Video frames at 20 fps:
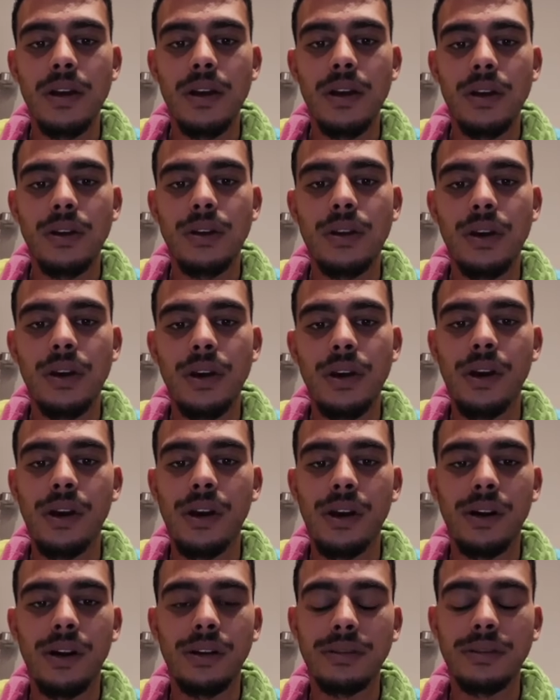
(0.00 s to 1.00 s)

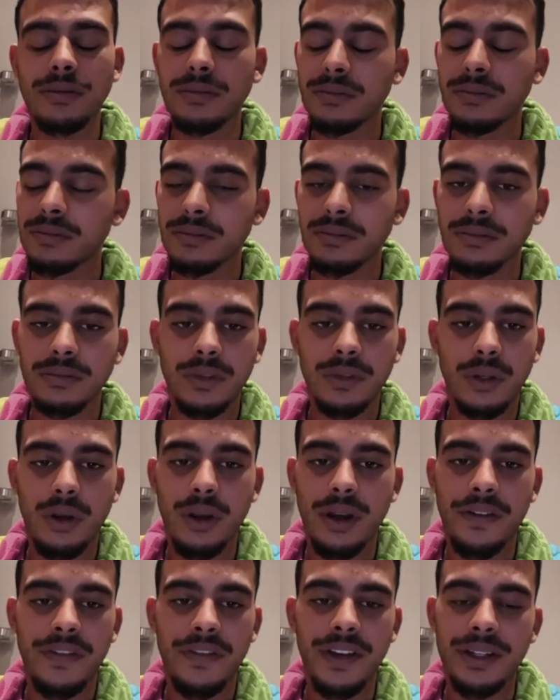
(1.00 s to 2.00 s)
que que
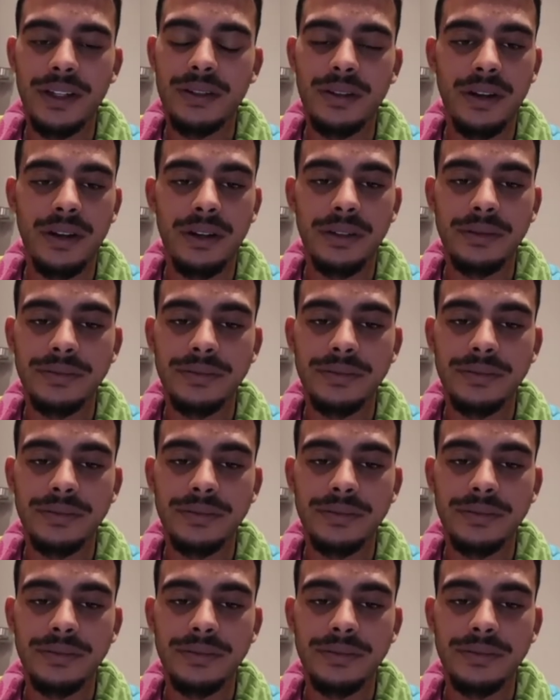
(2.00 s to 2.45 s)
en fait euh,